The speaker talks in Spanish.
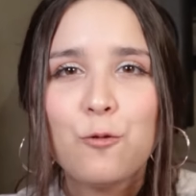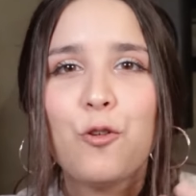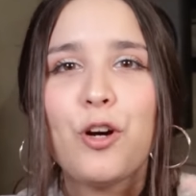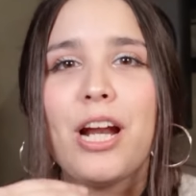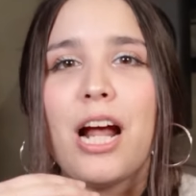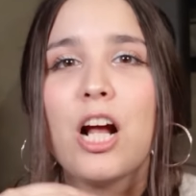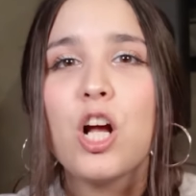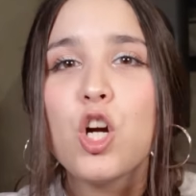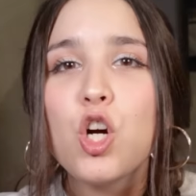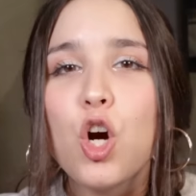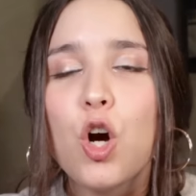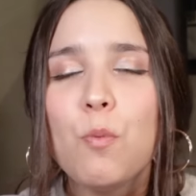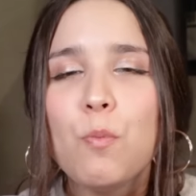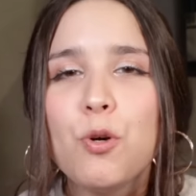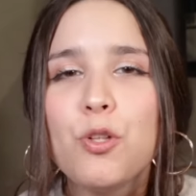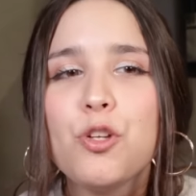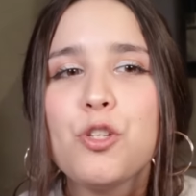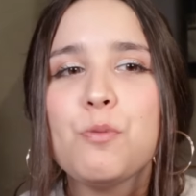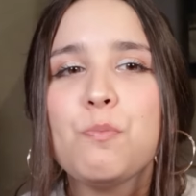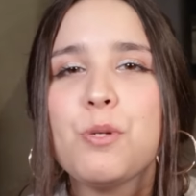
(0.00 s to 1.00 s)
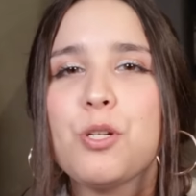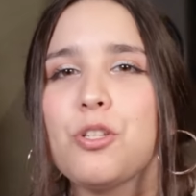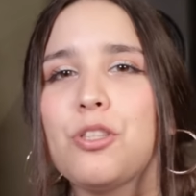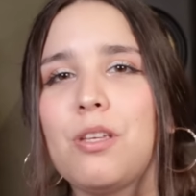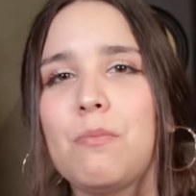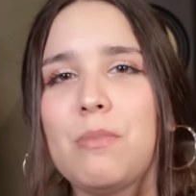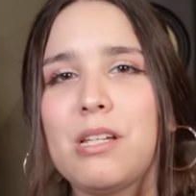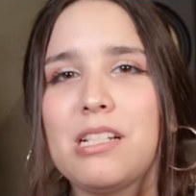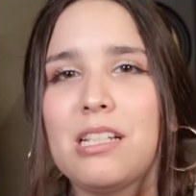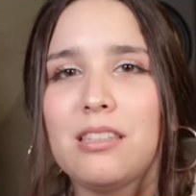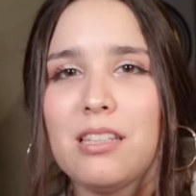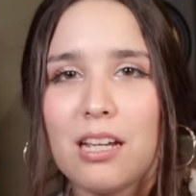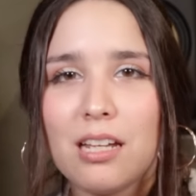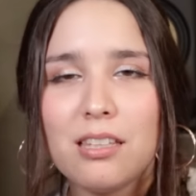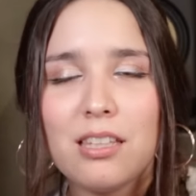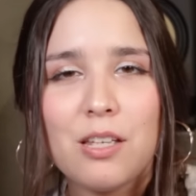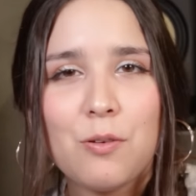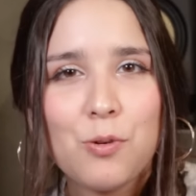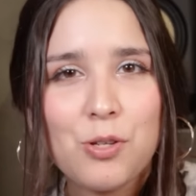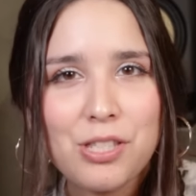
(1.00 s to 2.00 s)
fueran cómodos pero también
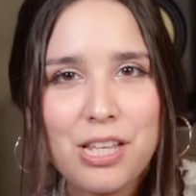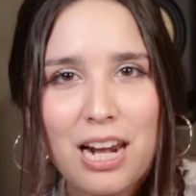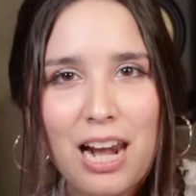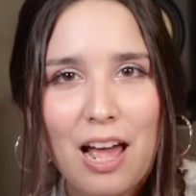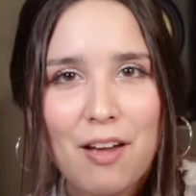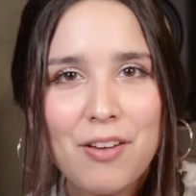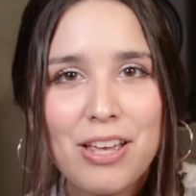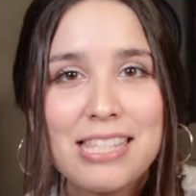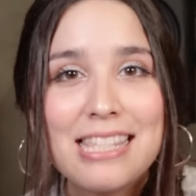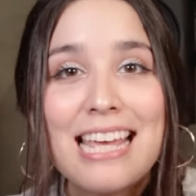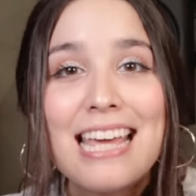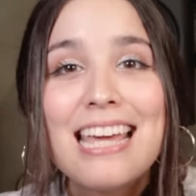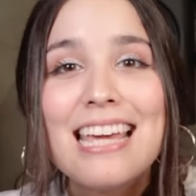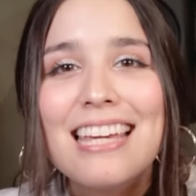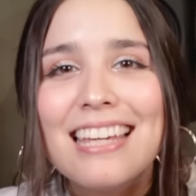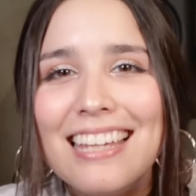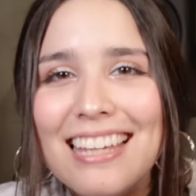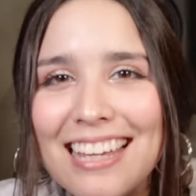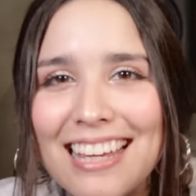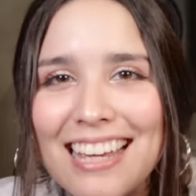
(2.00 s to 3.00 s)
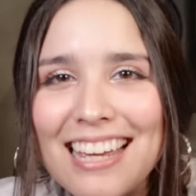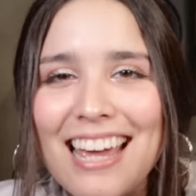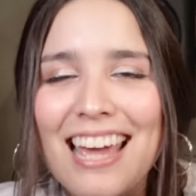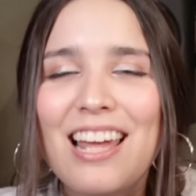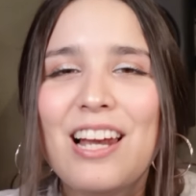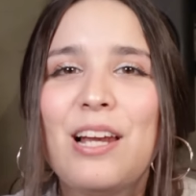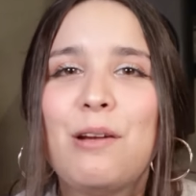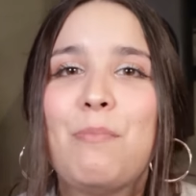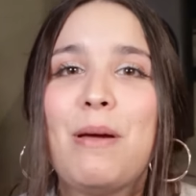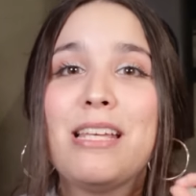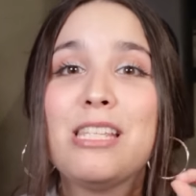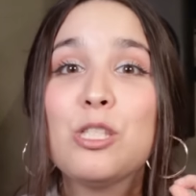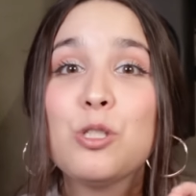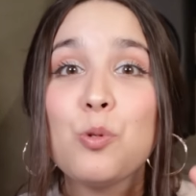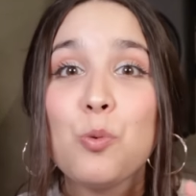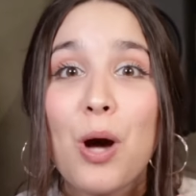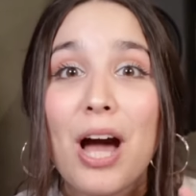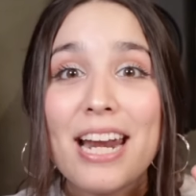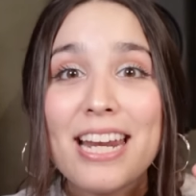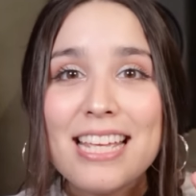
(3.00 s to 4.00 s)
atractivos a la vez y el
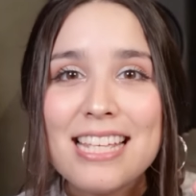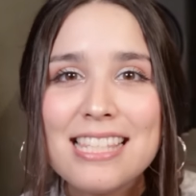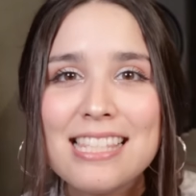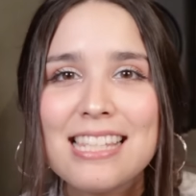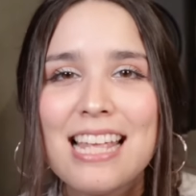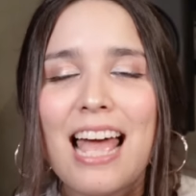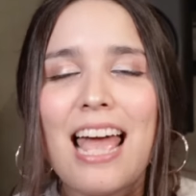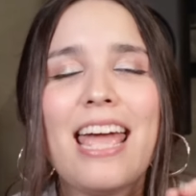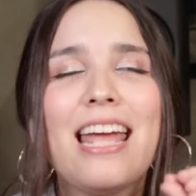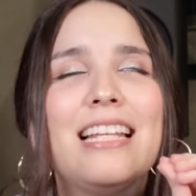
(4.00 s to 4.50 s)
vestuarista,